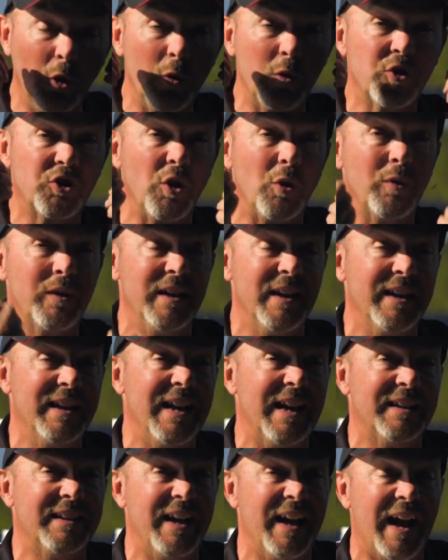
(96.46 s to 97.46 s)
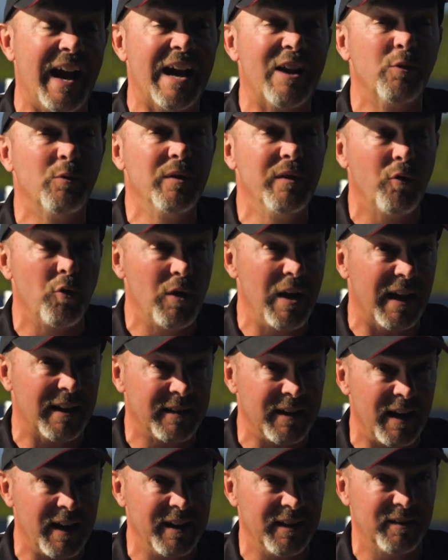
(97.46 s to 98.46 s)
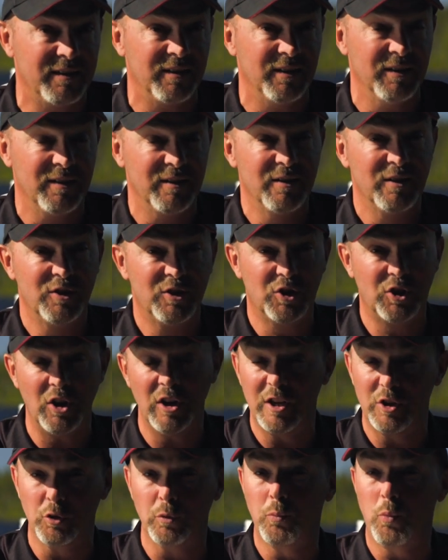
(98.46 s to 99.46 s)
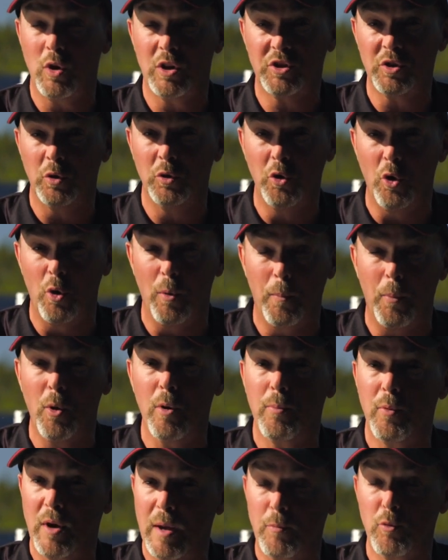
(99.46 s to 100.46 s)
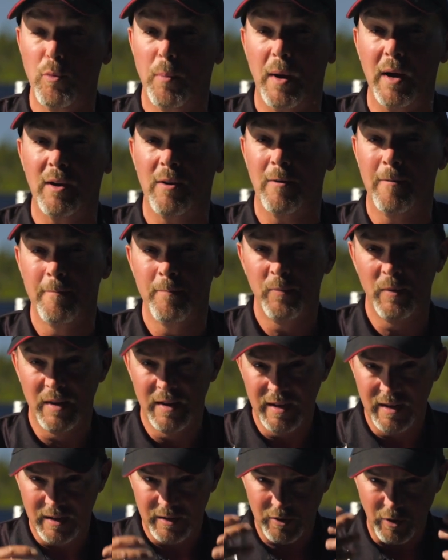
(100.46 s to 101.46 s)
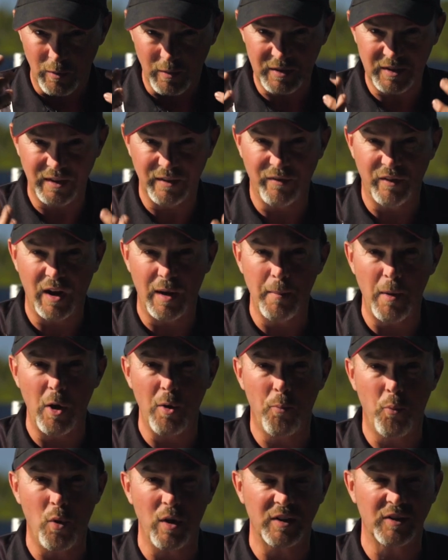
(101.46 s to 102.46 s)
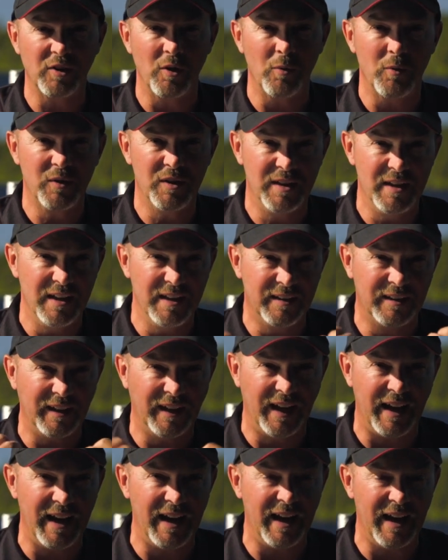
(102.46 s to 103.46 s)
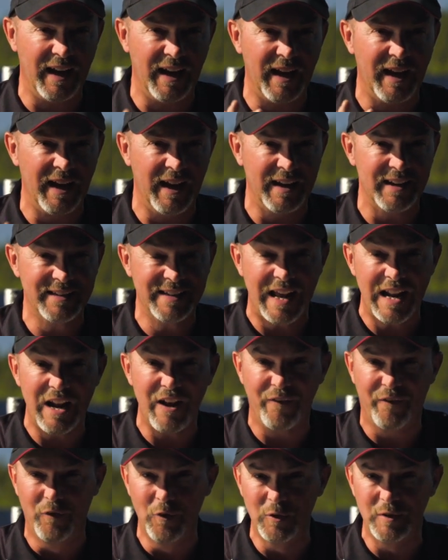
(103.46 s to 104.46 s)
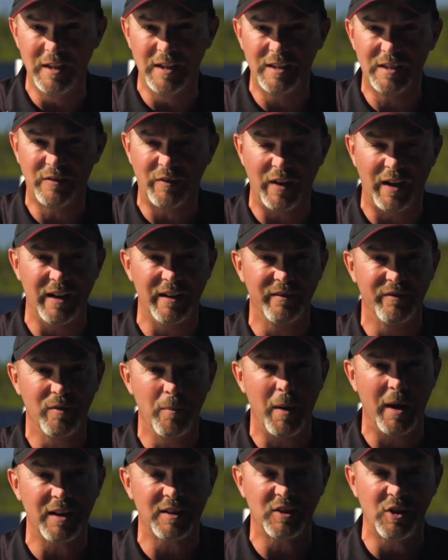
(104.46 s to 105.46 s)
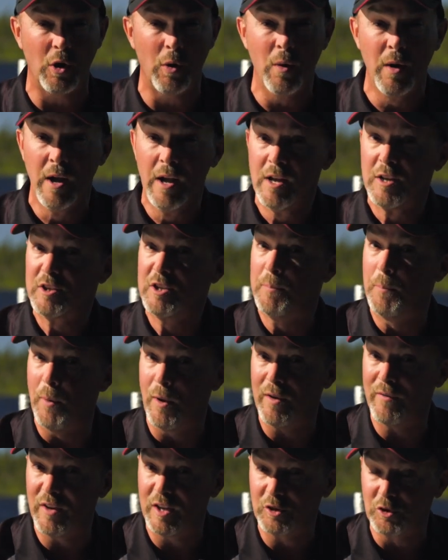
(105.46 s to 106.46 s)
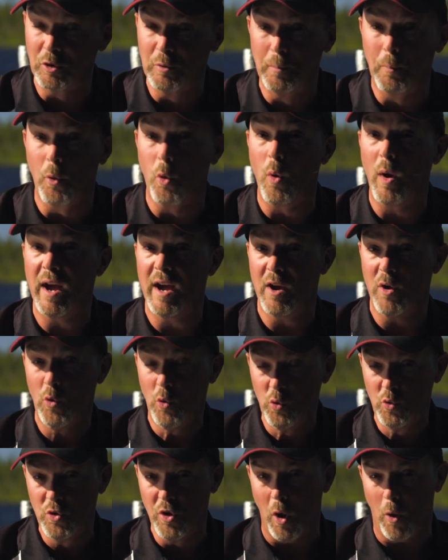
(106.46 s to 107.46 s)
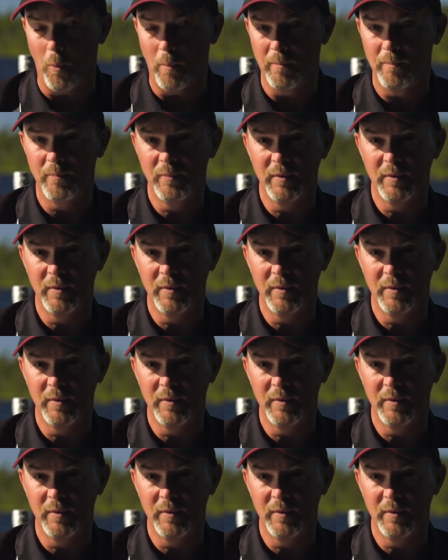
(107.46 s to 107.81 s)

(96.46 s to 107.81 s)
deux autres lignes latérales au niveau de la tête, ce que les autres poissons n'ont pas pour la plupart. Donc, c'est vraiment un poisson qui est très euh, à l'affût des différentes vibrations qui peuvent être une proie ou non.